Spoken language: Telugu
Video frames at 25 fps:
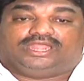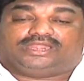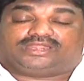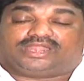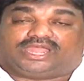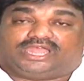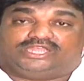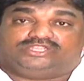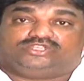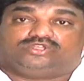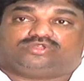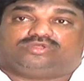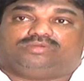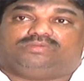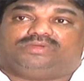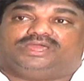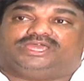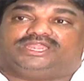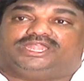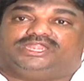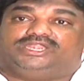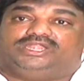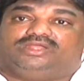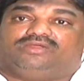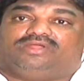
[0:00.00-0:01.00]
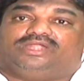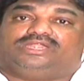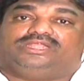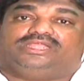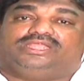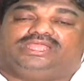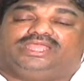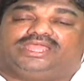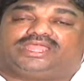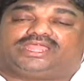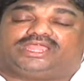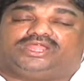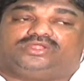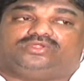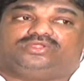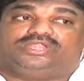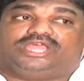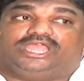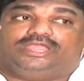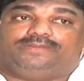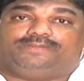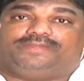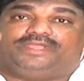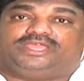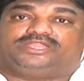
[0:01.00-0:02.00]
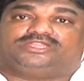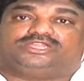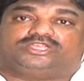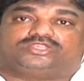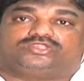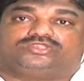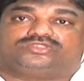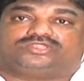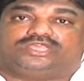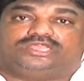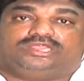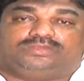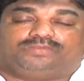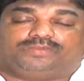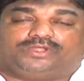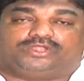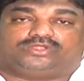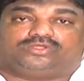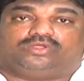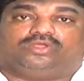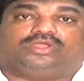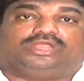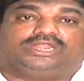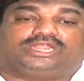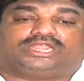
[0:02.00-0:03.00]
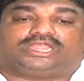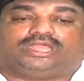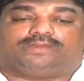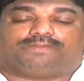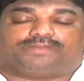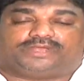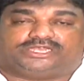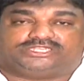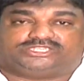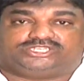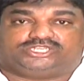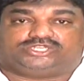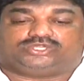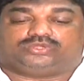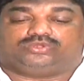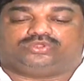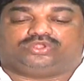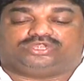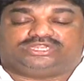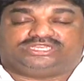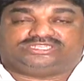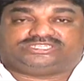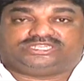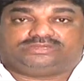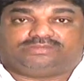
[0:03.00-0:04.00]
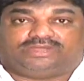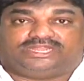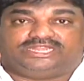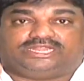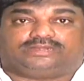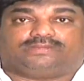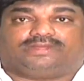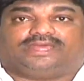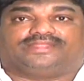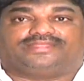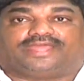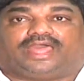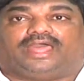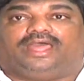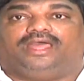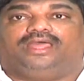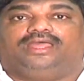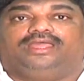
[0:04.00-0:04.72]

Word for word: రాజకుమార్ అనేవాడు ఎక్కడున్న ఐపీ అడ్రస్ సైతం పట్టుకోగల కెపాసిటీ ఉన్నాడు ఈ సినిమా నిర్మాత